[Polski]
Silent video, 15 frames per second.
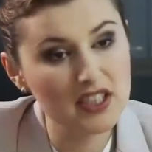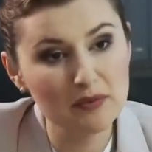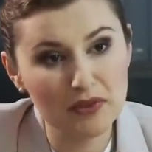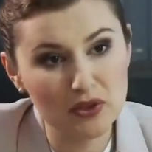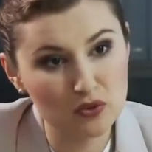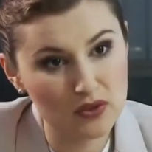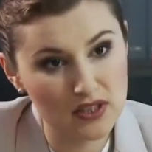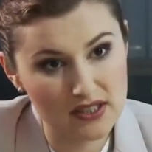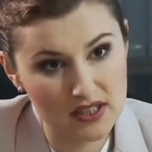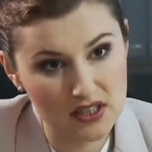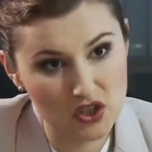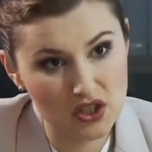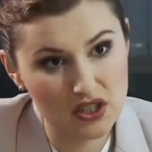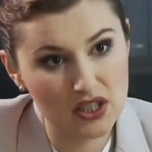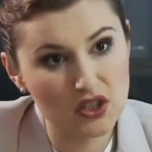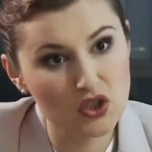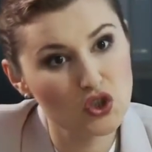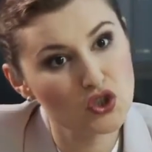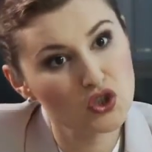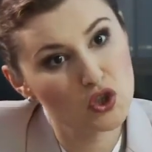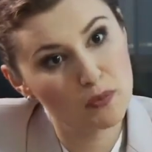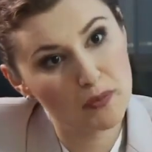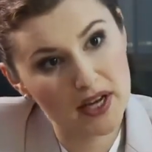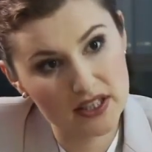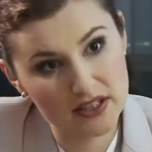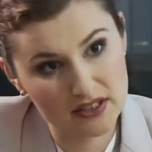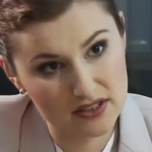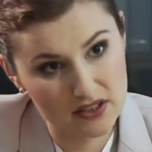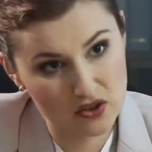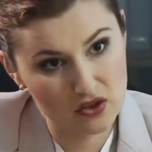Nie ma tutaj znaczenia, czy to
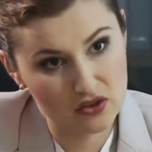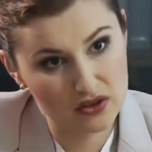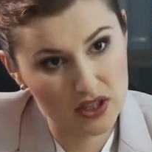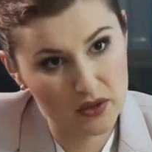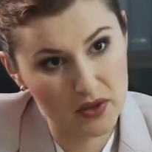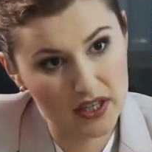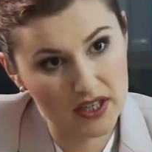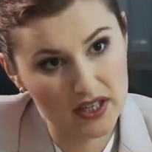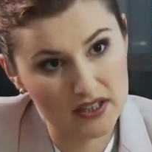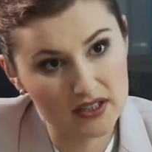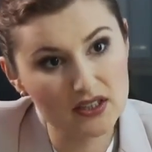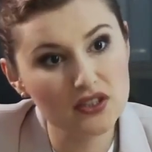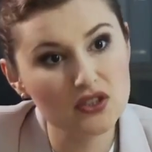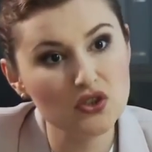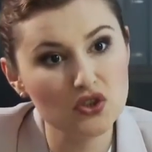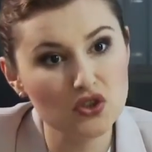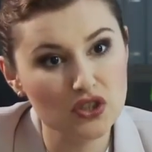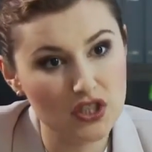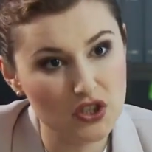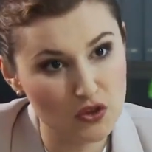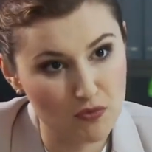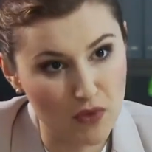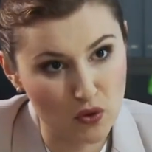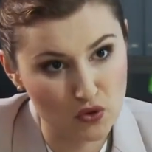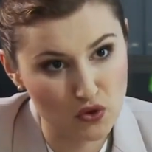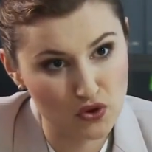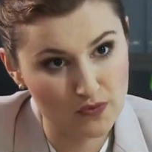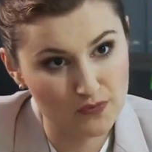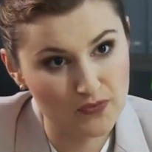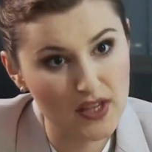pani zaciągnęła kredyt, czy też
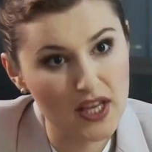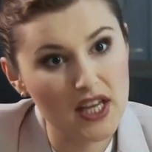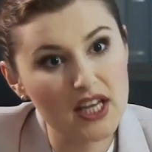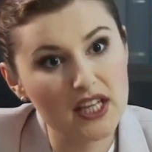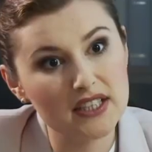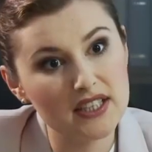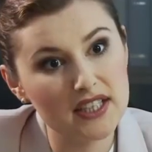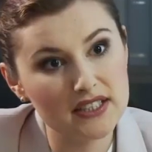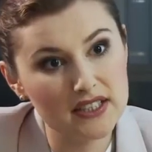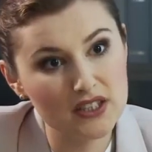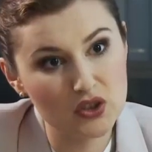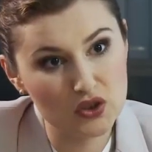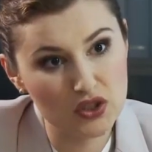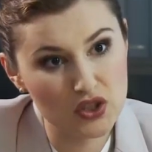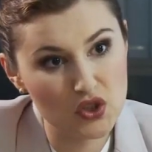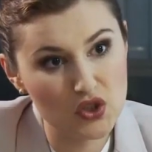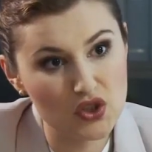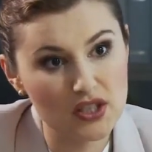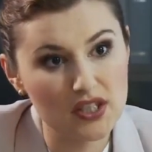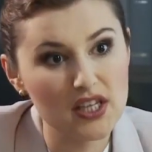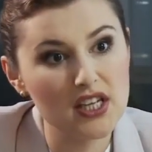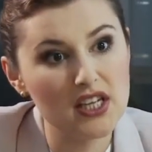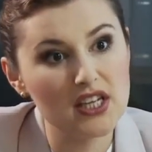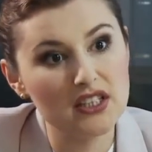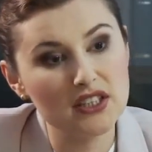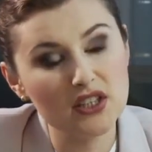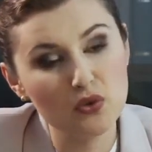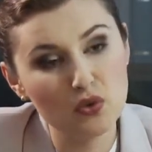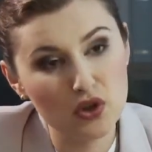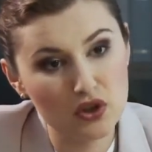mąż. Dlatego też
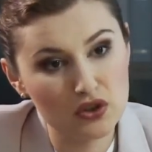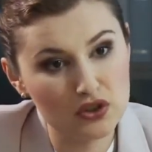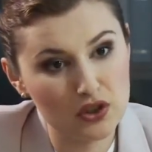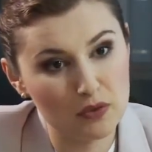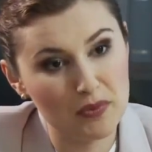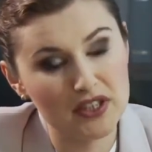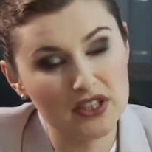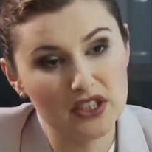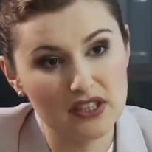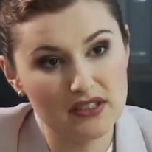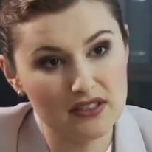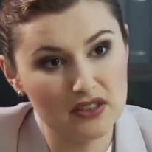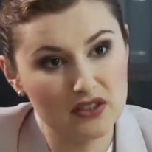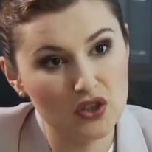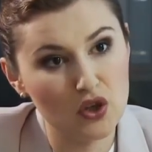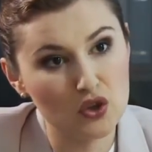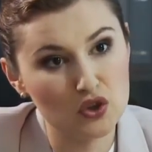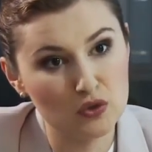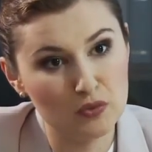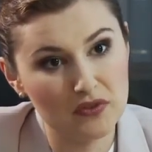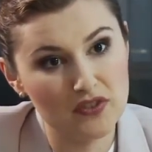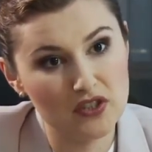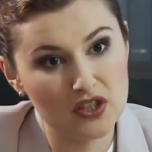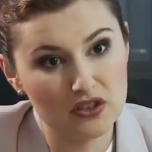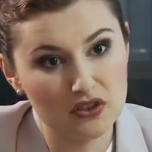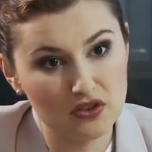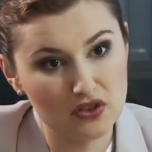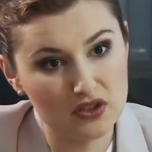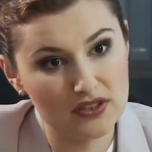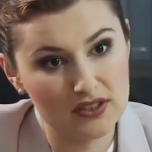nie uchroni to pani niestety od
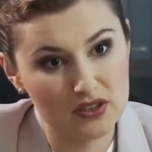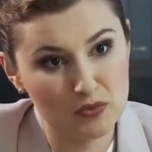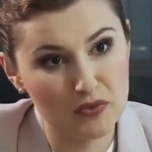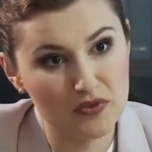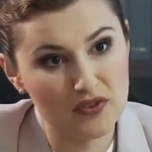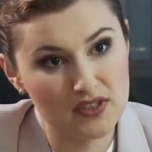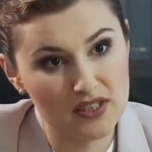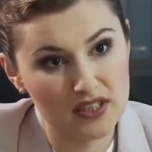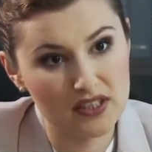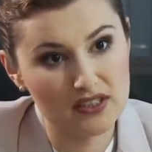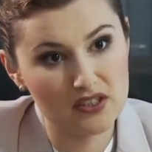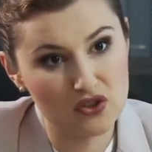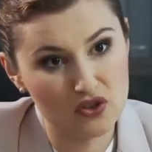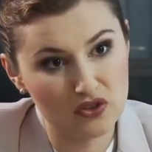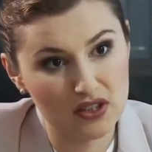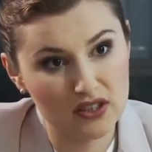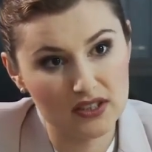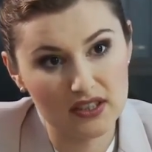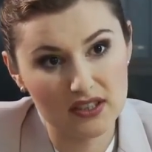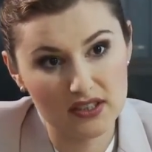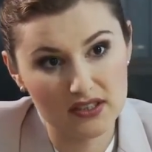odpowiedzialności za zobowiązanie zaciągnięte